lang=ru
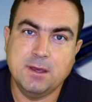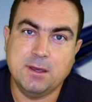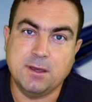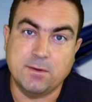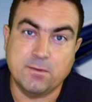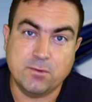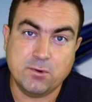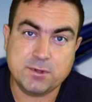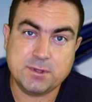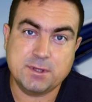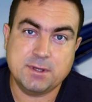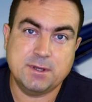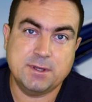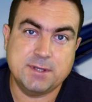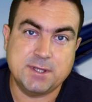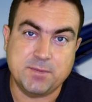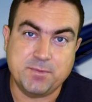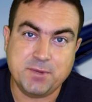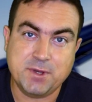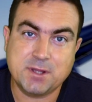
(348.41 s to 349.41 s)
И вот
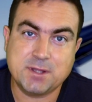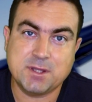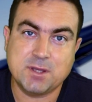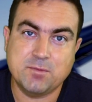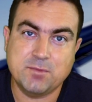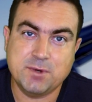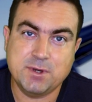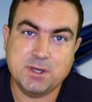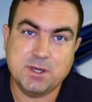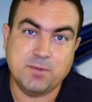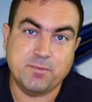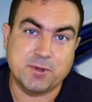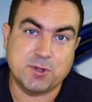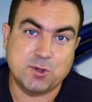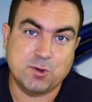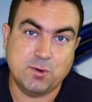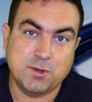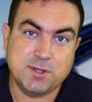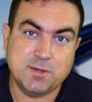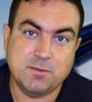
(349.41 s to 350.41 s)
теперь-то мы и
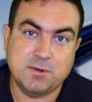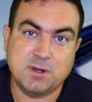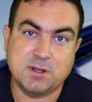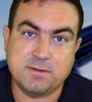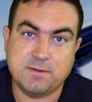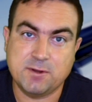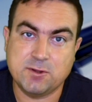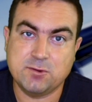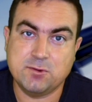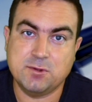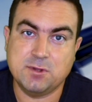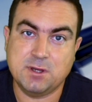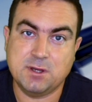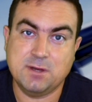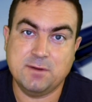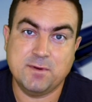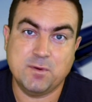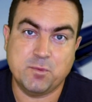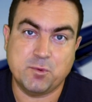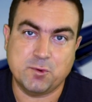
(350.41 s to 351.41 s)
подходим к ответу
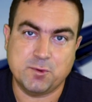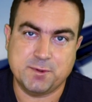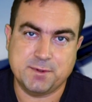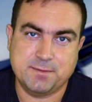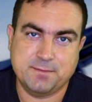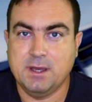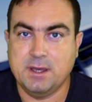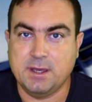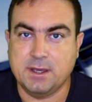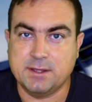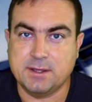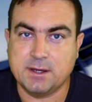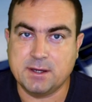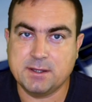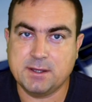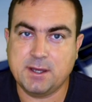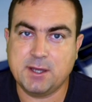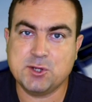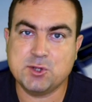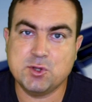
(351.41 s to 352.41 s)
на вопрос.
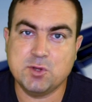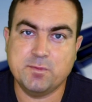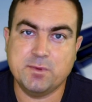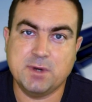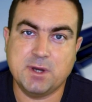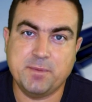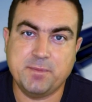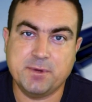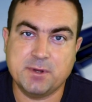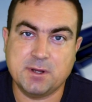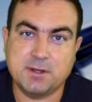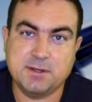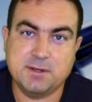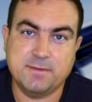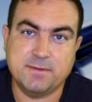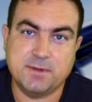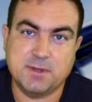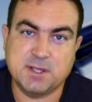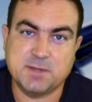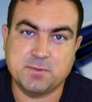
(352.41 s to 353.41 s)
Иногда, чтобы
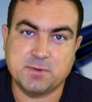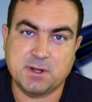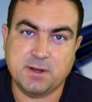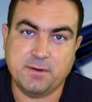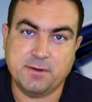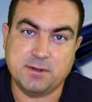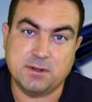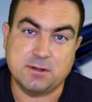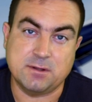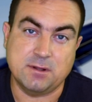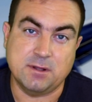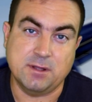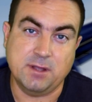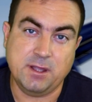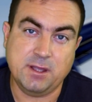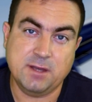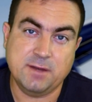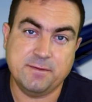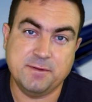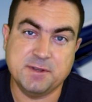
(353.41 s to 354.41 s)
оперативно исправить
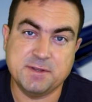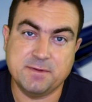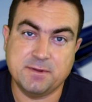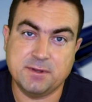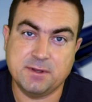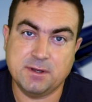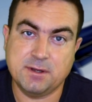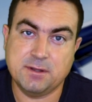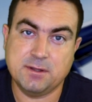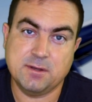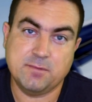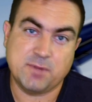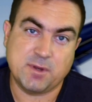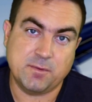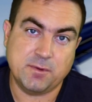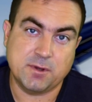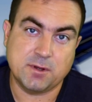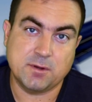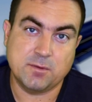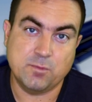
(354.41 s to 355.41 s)
отклонение, вызванное,
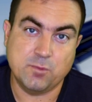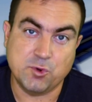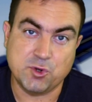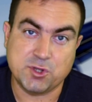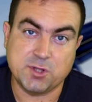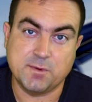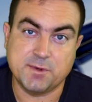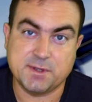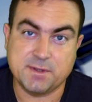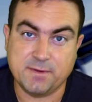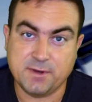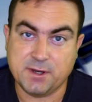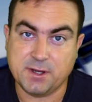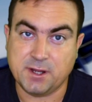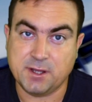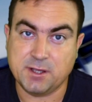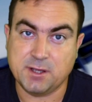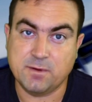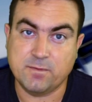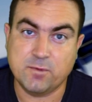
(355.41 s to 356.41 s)
например, мощным
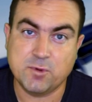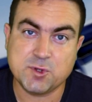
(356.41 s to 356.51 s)
завихрением